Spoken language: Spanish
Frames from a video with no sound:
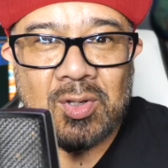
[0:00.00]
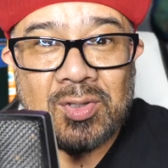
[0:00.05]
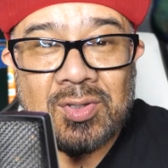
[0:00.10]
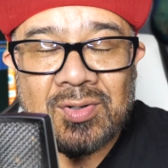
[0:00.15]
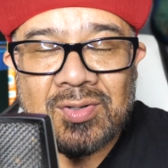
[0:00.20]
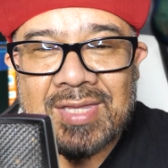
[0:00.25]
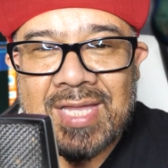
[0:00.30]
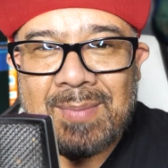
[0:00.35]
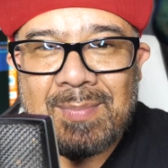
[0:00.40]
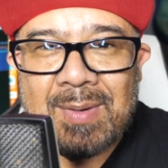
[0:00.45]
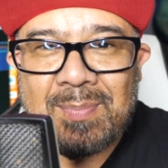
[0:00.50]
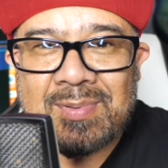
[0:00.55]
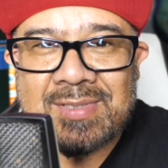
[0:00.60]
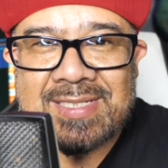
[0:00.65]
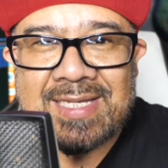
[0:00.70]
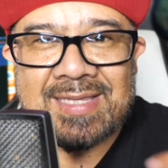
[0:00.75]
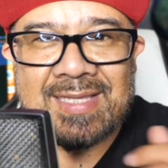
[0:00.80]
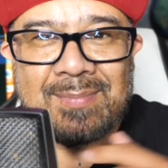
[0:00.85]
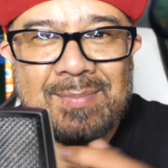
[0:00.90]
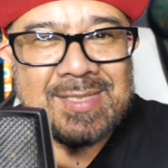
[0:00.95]
Y otro tema, pues
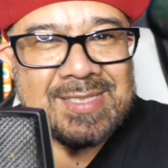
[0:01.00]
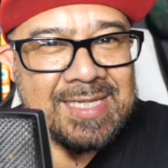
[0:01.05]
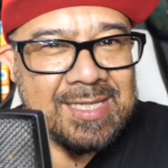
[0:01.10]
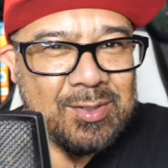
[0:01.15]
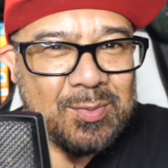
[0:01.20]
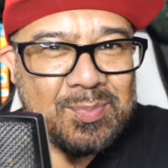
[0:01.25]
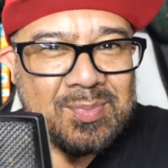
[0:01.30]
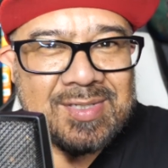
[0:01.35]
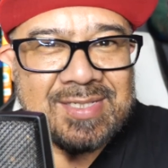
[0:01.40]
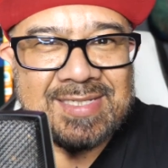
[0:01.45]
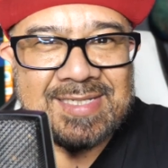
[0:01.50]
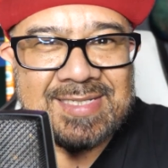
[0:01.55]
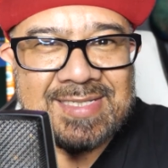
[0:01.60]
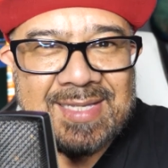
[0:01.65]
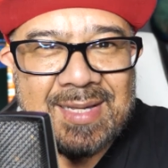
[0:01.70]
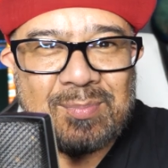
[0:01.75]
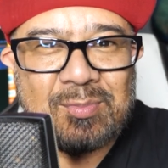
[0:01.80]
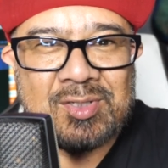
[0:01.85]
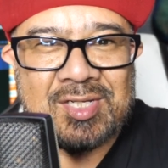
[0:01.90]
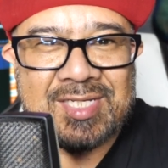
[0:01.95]
que también salió, pues
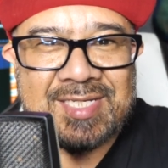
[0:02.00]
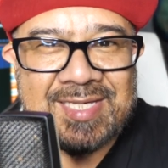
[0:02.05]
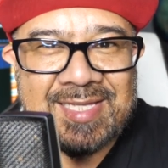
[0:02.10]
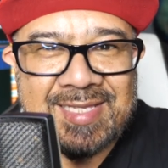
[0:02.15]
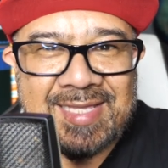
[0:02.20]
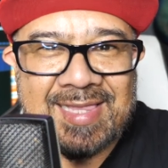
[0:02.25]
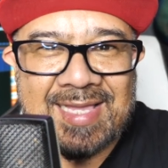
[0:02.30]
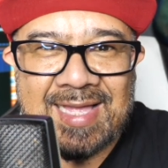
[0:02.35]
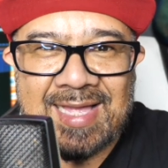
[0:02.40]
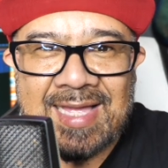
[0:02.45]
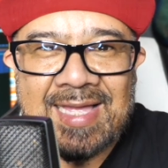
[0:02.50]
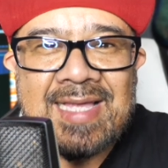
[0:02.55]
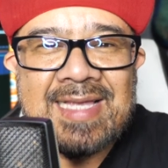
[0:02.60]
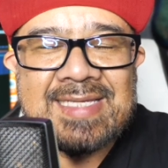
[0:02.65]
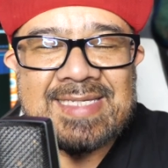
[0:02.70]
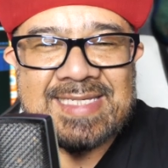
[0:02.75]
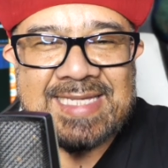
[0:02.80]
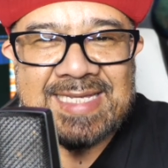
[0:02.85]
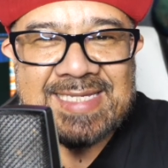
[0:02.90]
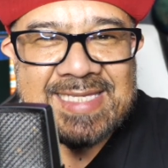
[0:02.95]
esta muchacha de la
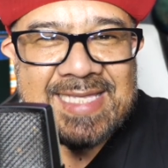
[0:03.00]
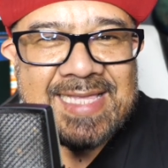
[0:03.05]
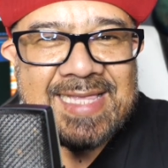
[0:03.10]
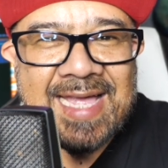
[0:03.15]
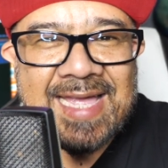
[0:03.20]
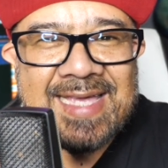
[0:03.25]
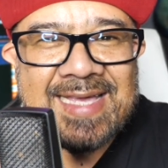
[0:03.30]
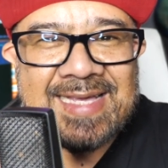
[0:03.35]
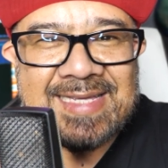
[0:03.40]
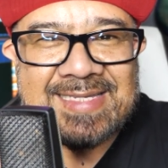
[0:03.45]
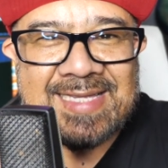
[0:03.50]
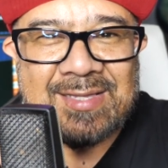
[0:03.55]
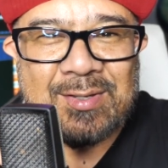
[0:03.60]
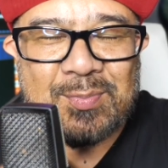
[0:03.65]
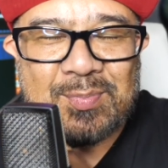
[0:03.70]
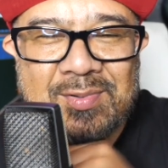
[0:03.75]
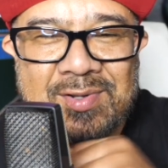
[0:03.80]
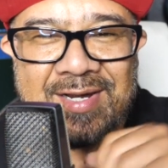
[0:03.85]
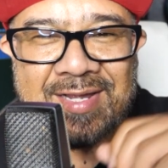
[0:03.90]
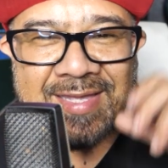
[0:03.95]
69 que
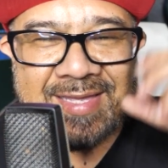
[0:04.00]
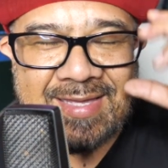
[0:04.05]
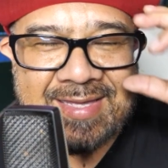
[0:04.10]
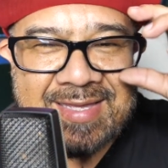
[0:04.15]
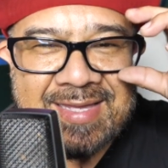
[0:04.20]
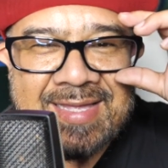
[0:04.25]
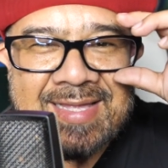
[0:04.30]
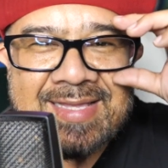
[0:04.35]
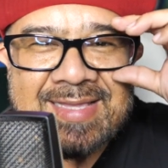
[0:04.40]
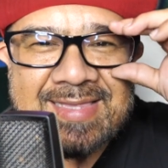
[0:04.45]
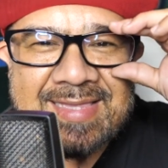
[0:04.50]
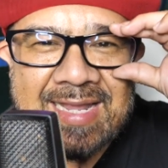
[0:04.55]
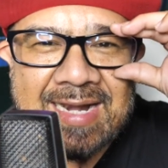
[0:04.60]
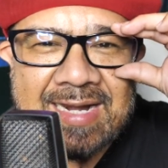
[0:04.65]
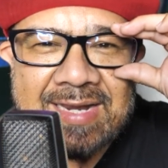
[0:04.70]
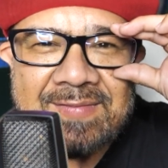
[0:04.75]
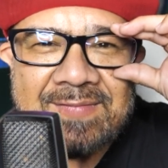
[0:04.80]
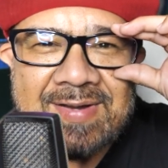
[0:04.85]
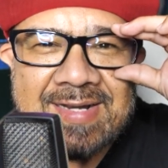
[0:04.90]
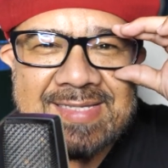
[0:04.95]
salió por aquí de
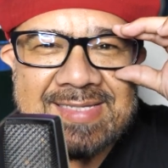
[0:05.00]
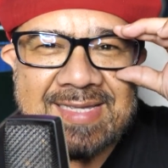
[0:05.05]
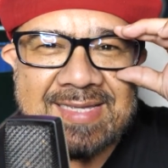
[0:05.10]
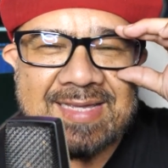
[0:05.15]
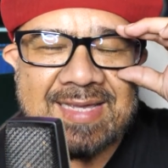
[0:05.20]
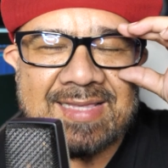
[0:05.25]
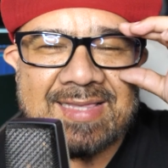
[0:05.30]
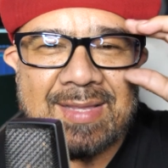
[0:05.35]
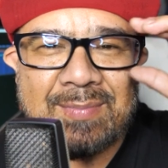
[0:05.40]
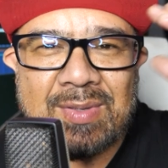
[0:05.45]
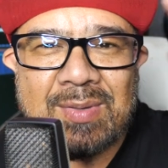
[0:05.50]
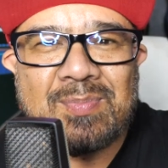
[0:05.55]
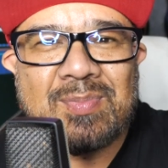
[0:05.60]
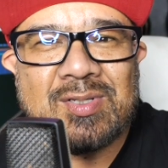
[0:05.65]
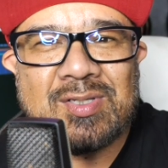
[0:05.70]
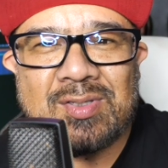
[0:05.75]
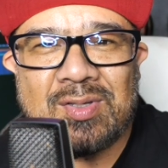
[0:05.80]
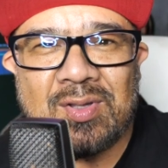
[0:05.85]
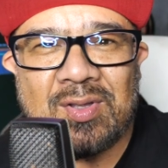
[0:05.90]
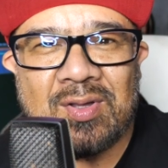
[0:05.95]
Riverside, que también,
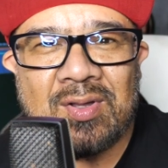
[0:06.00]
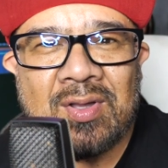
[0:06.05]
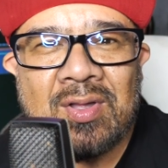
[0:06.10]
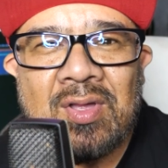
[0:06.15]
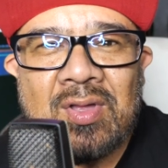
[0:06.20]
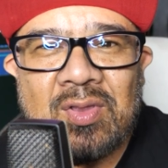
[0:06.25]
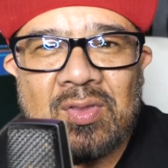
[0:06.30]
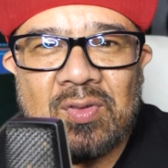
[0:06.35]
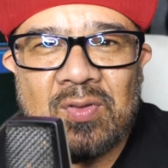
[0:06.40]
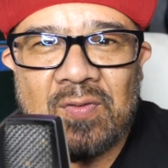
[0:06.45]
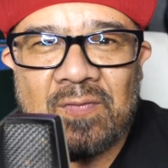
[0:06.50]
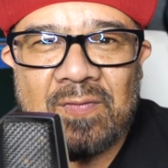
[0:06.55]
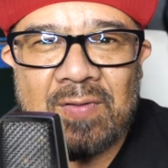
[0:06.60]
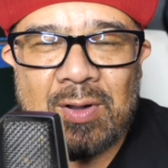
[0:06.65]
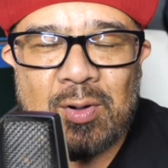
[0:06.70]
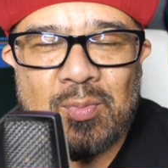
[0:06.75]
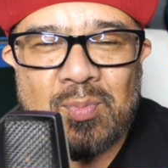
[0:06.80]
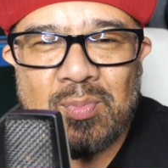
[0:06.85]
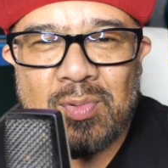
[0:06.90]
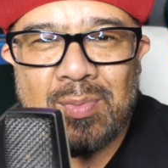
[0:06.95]
pues no, no fue
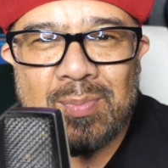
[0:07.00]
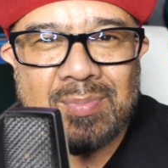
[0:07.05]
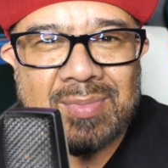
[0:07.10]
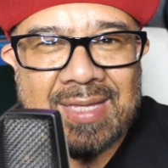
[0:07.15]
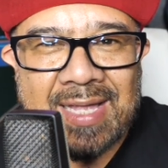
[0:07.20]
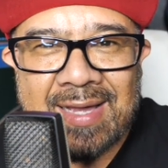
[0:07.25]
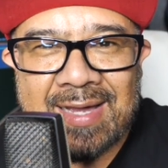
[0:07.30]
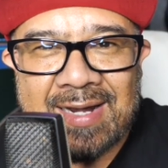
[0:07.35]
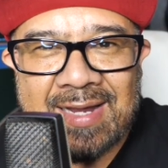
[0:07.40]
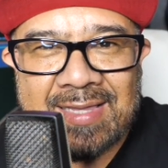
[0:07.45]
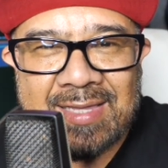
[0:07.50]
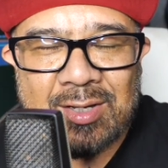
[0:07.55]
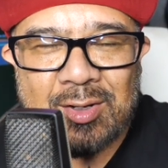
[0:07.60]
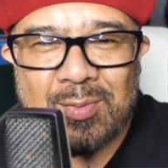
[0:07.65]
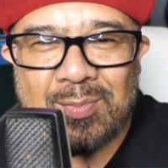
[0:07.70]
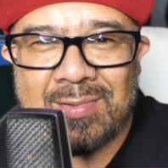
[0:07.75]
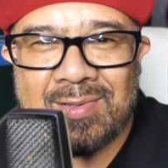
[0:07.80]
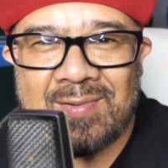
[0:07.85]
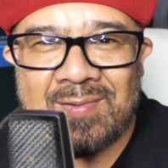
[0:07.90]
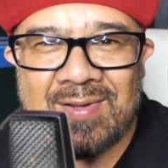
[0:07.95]
un boom tan grande
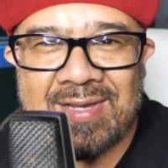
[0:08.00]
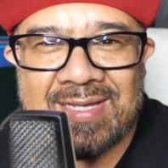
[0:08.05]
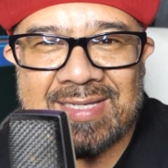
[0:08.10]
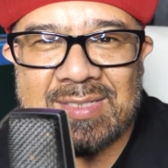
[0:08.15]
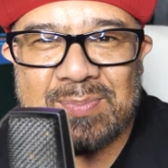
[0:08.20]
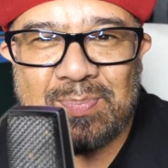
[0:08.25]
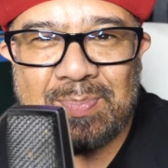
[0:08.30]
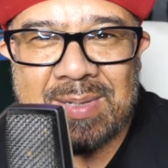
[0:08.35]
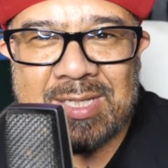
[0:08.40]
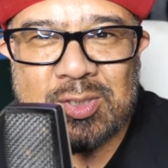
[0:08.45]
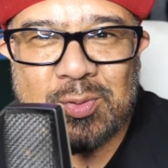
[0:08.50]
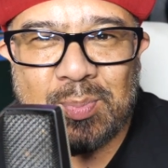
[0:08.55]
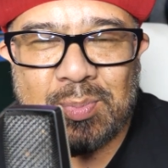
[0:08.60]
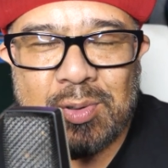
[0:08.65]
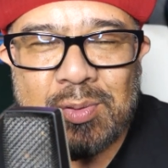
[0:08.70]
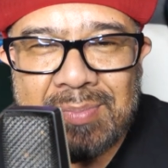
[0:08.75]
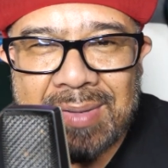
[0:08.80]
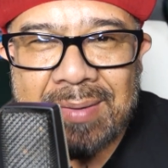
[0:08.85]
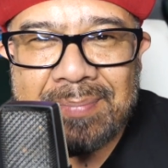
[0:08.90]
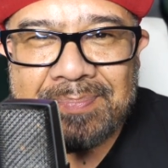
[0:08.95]
como lo que es Peso
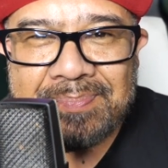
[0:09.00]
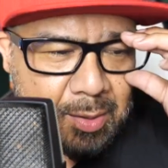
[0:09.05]
Pluma.